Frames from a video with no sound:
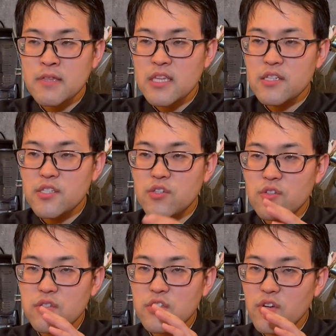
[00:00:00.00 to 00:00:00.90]
で初
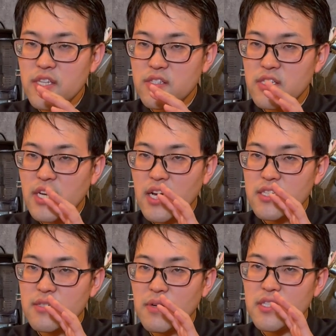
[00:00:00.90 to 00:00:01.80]
初月に関
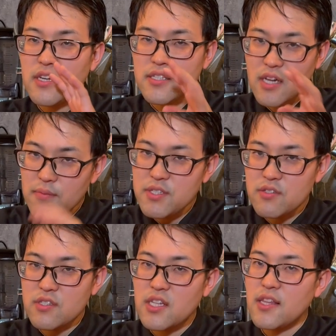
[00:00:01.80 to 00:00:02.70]
しましては
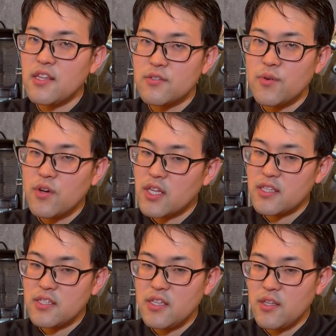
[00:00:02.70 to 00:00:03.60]
サービス付きなんですよ。よ
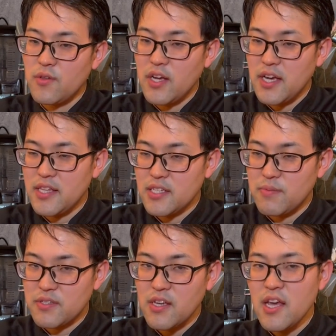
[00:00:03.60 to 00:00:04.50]
らぜひね、お願いいたし
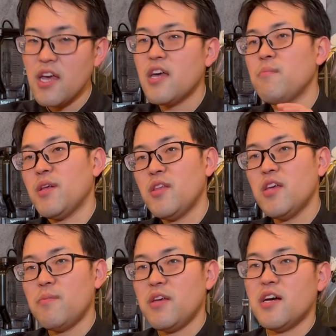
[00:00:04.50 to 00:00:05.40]
ます。今、定
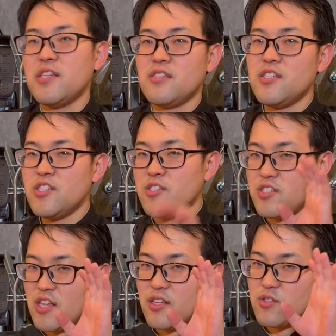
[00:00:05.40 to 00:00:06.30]
期便がですね、1
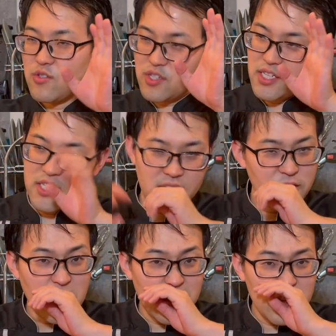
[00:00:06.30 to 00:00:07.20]
日でちょっと写真出
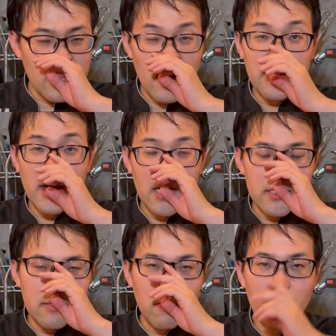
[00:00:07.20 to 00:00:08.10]
るから出たらあんな感
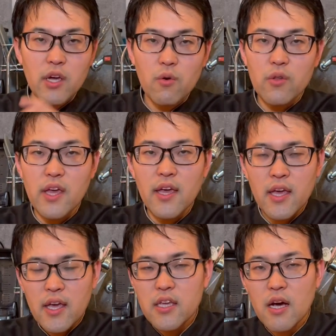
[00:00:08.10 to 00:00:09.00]
じで、もう結構ね、
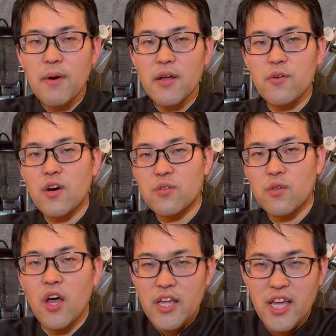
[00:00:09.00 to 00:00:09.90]
やばい量が
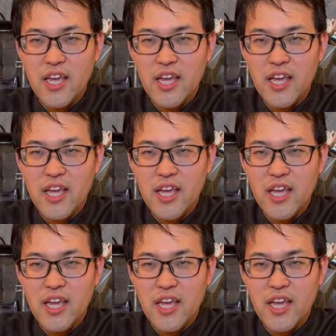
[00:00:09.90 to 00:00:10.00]
届いて、